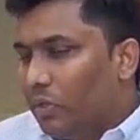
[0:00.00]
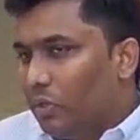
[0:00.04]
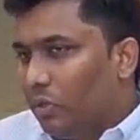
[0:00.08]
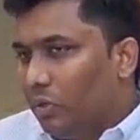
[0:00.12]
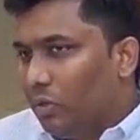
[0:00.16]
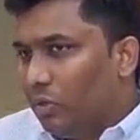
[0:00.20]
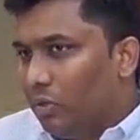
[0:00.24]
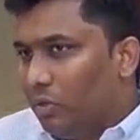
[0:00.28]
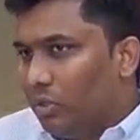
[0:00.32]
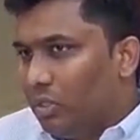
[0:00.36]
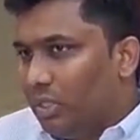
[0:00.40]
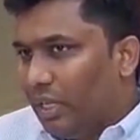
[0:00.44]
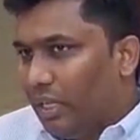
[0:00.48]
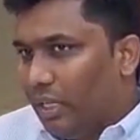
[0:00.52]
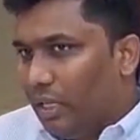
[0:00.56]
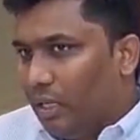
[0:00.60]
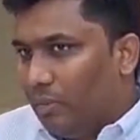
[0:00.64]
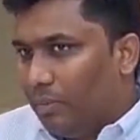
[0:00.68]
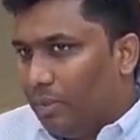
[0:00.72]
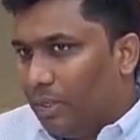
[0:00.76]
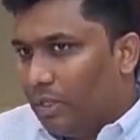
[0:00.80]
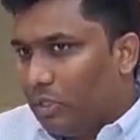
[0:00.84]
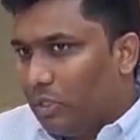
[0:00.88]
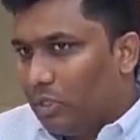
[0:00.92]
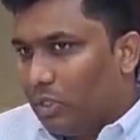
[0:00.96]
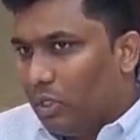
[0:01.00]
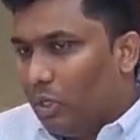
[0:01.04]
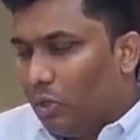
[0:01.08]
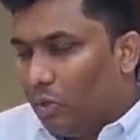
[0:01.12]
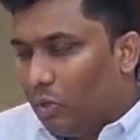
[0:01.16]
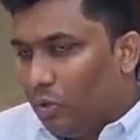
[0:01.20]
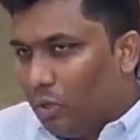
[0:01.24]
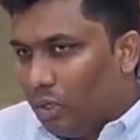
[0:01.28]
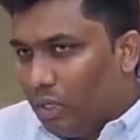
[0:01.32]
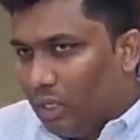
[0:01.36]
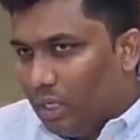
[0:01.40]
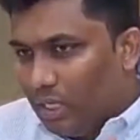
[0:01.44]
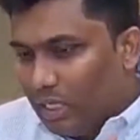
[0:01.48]
సో చేయలేని పరిస్థితిలో
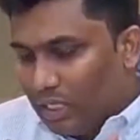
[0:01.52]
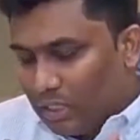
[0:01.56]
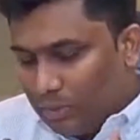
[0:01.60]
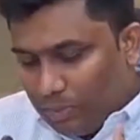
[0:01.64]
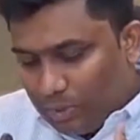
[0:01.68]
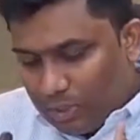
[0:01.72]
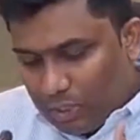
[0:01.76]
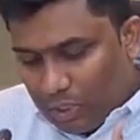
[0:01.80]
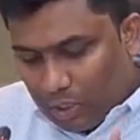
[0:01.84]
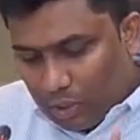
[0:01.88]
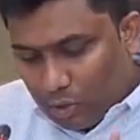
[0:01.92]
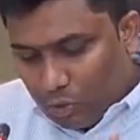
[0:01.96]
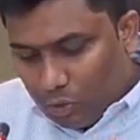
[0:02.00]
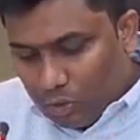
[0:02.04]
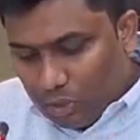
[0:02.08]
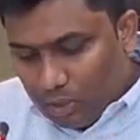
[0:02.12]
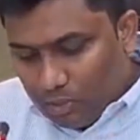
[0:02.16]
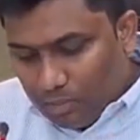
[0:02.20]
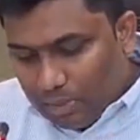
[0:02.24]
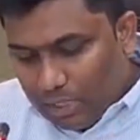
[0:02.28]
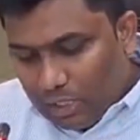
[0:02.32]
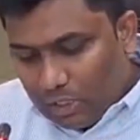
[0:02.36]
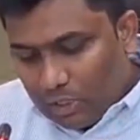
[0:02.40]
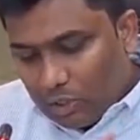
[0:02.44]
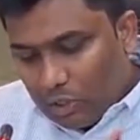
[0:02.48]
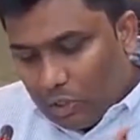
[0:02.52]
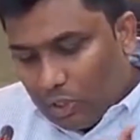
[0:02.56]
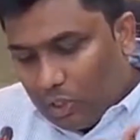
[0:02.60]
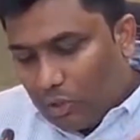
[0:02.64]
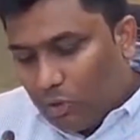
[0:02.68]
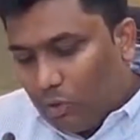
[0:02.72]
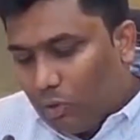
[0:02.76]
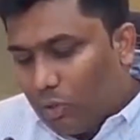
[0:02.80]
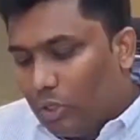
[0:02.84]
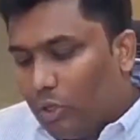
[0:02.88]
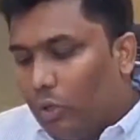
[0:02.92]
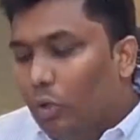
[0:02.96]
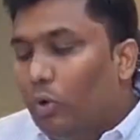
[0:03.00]
కొన్ని ఎస్పెషల్లీ కొన్ని మిల్స్లో
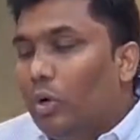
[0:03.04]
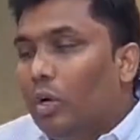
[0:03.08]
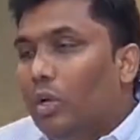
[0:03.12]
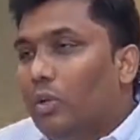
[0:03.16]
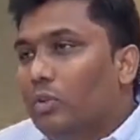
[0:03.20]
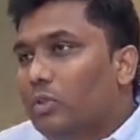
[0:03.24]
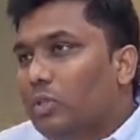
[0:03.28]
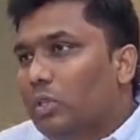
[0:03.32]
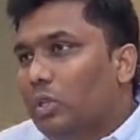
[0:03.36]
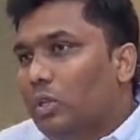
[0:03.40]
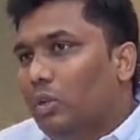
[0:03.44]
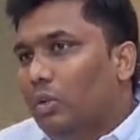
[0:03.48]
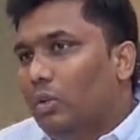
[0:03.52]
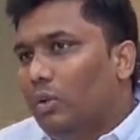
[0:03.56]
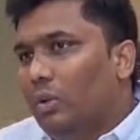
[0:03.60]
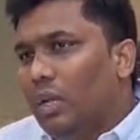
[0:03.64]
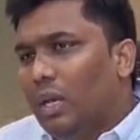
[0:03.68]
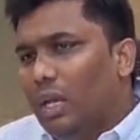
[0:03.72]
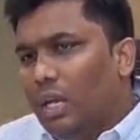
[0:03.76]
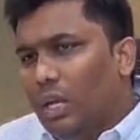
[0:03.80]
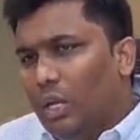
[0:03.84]
అండ్ కొన్ని గోడౌన్స్లో